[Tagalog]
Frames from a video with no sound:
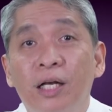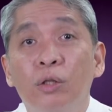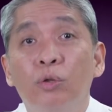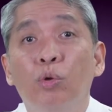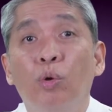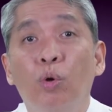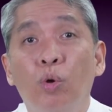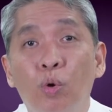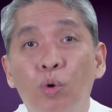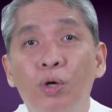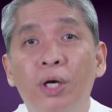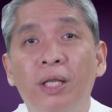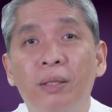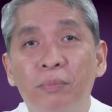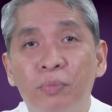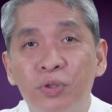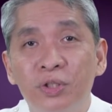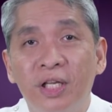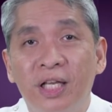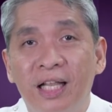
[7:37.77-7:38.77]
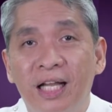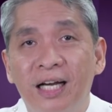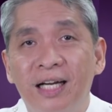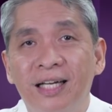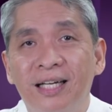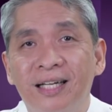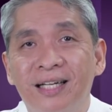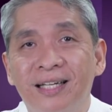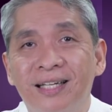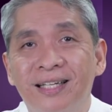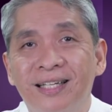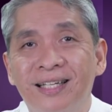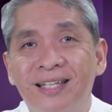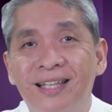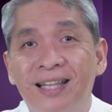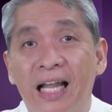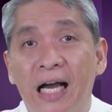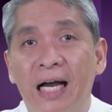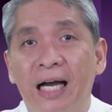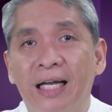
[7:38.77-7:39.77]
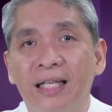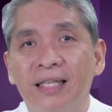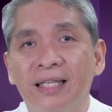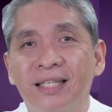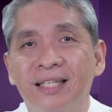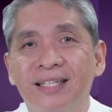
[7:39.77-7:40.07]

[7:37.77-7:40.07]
Tulungan mo silang lahat.